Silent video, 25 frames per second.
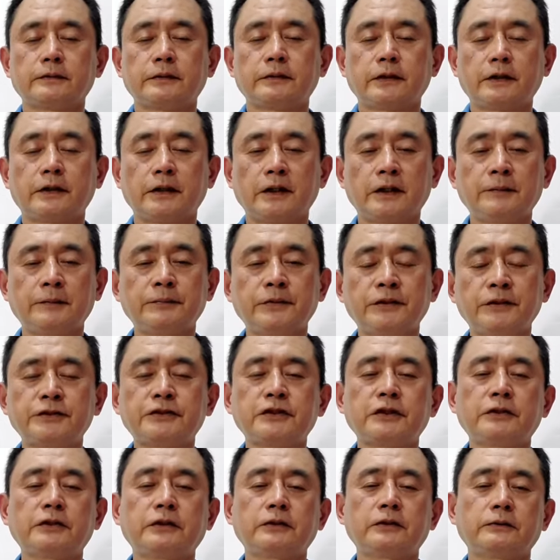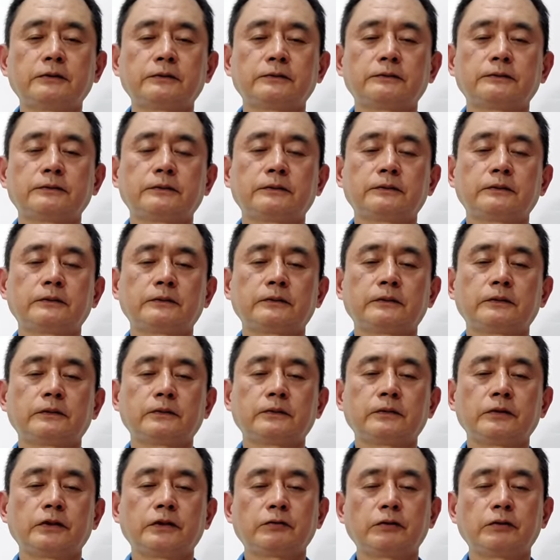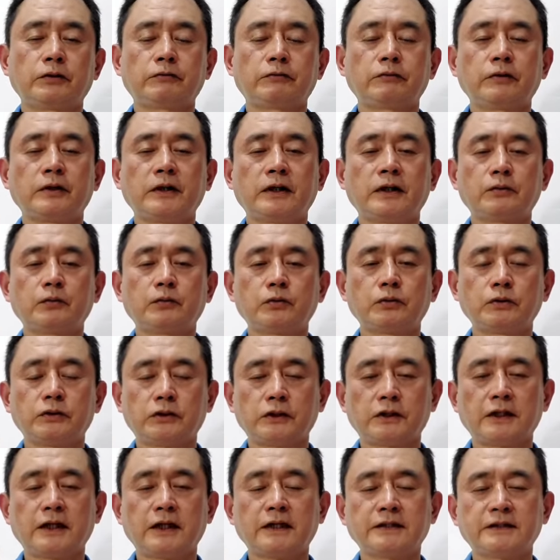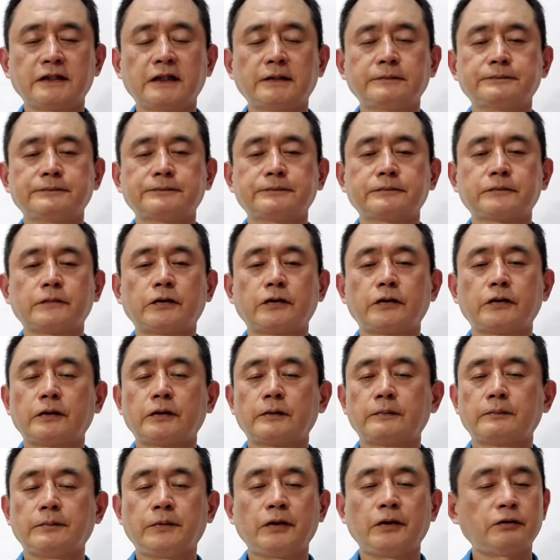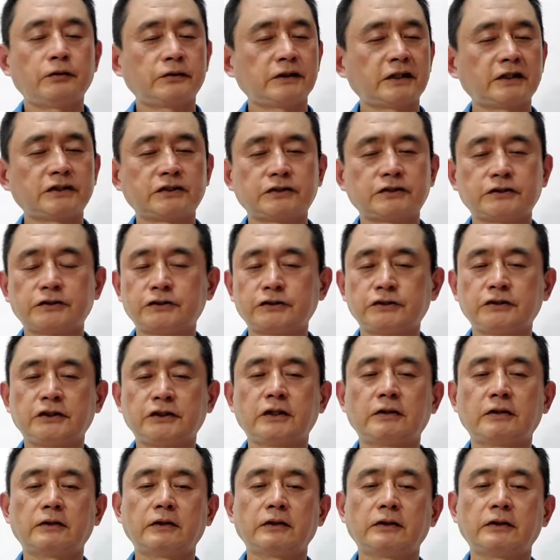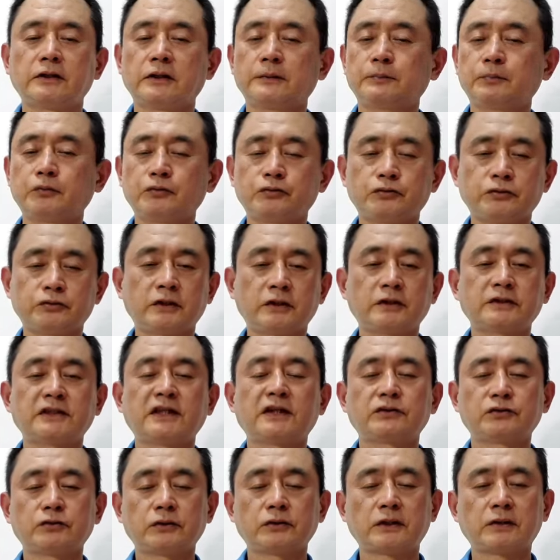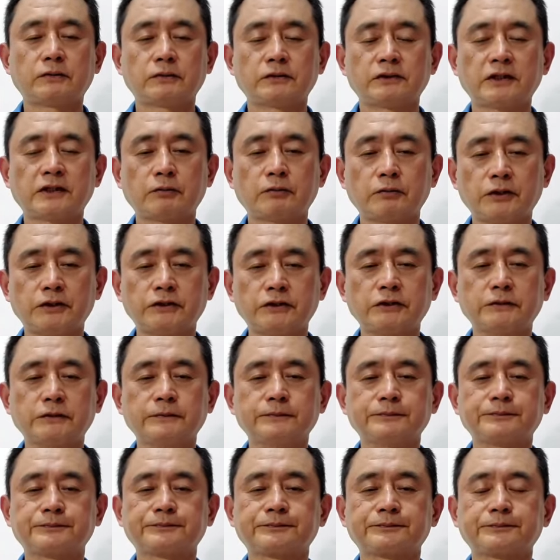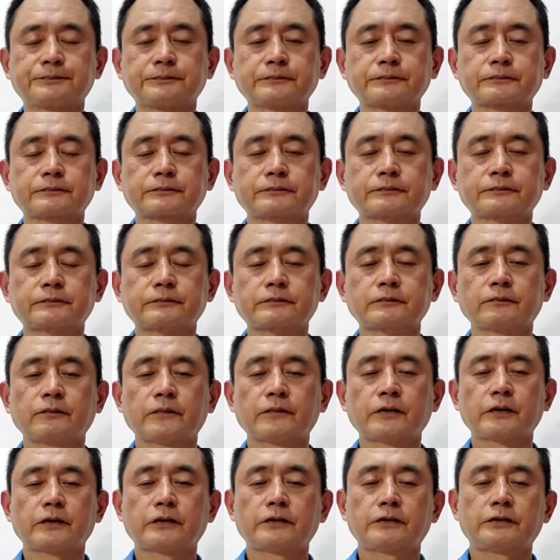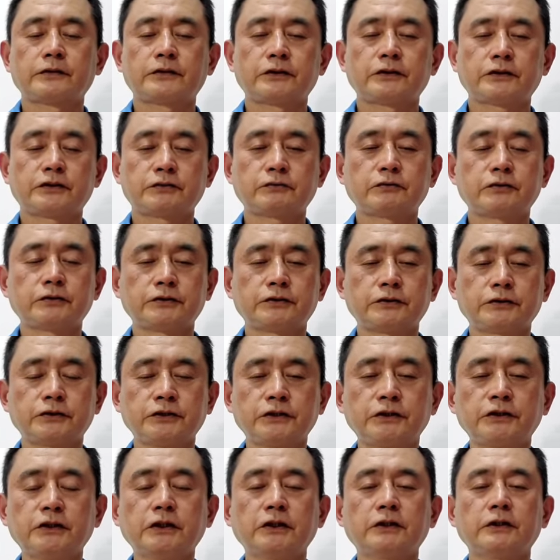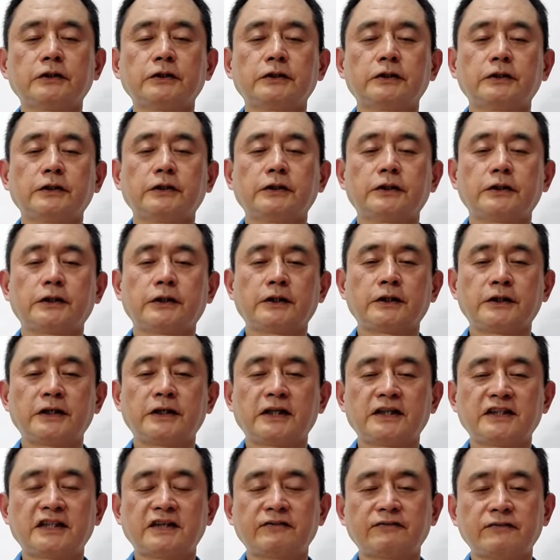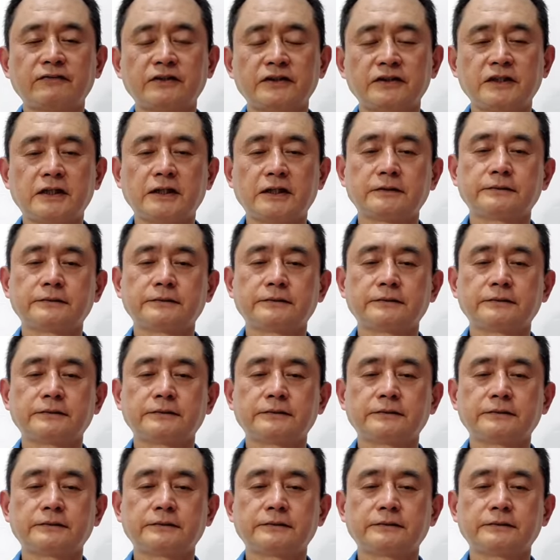很明显的，我的胃溃疡获得改善。没有在吃西药了，也不需要再做照胃镜。这是我第一个跟大家分享。